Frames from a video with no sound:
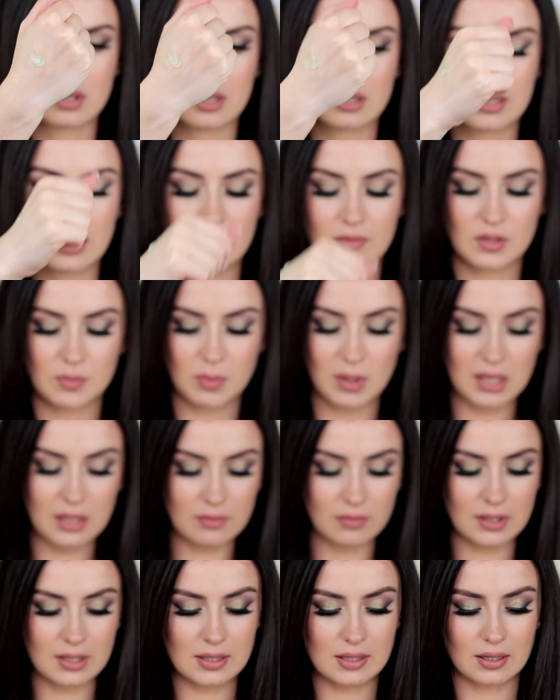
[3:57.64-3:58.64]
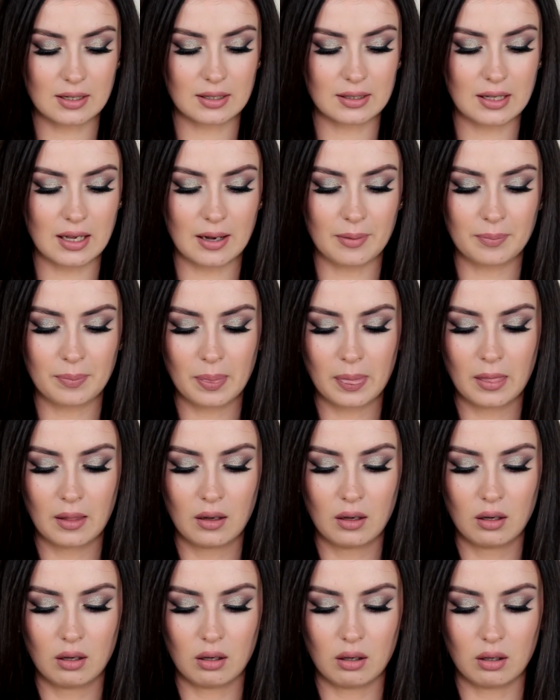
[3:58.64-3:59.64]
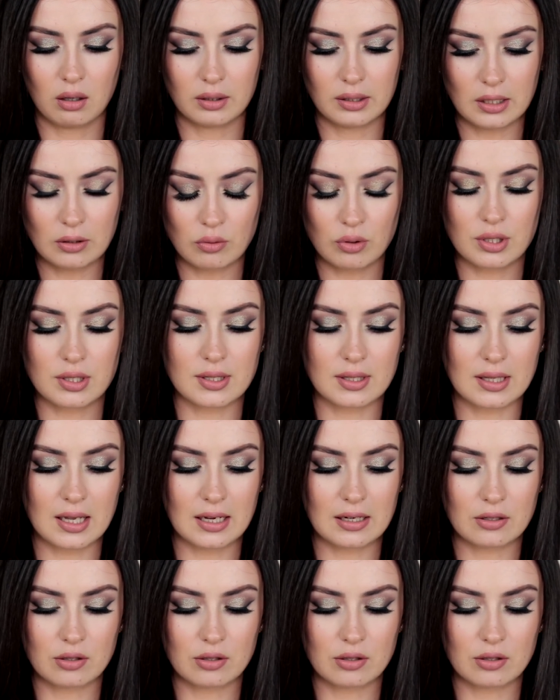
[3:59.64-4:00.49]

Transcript: когда вспенивается, когда Э, наносится на